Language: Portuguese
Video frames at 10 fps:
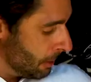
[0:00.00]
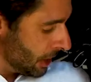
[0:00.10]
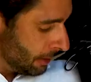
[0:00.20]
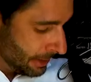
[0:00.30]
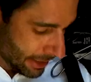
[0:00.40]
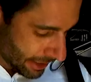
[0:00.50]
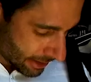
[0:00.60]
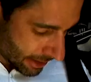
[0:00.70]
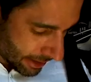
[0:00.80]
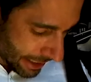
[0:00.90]
Somente a
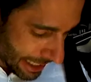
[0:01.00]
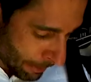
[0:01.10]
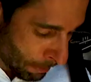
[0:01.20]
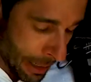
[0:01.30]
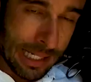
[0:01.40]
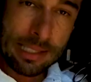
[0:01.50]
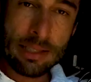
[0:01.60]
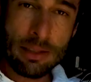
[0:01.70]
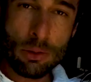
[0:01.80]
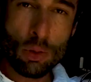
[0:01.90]
camiseta, ela
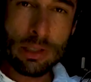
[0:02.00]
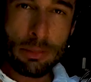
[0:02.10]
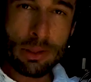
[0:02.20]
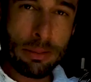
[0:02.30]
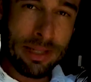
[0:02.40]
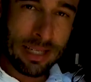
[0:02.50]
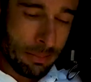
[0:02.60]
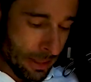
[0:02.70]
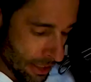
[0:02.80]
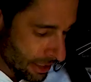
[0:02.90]
passa o tamanho da minha
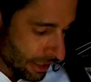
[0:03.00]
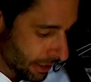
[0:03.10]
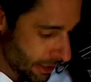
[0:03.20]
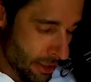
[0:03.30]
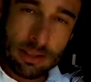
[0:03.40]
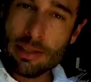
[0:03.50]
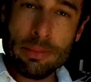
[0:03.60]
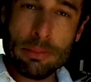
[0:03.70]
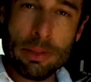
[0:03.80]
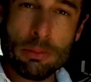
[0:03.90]
camisa e da
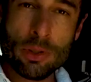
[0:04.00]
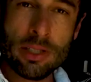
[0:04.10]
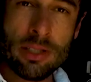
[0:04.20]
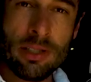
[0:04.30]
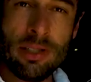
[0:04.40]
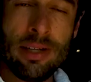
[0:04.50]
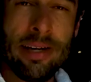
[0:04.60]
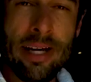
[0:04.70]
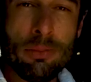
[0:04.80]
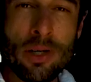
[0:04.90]
minha bermuda.
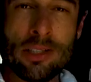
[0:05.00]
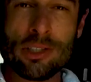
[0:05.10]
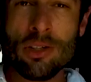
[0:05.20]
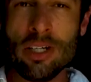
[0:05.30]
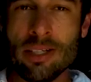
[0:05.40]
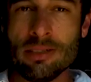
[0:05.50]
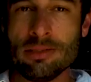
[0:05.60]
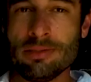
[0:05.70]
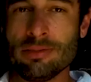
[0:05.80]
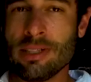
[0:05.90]
É a moda de agora.
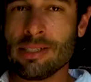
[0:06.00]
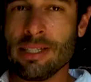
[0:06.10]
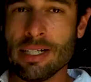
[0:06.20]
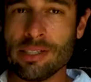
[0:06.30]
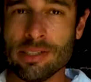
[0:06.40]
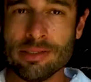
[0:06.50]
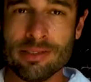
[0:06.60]
O que, que você acha?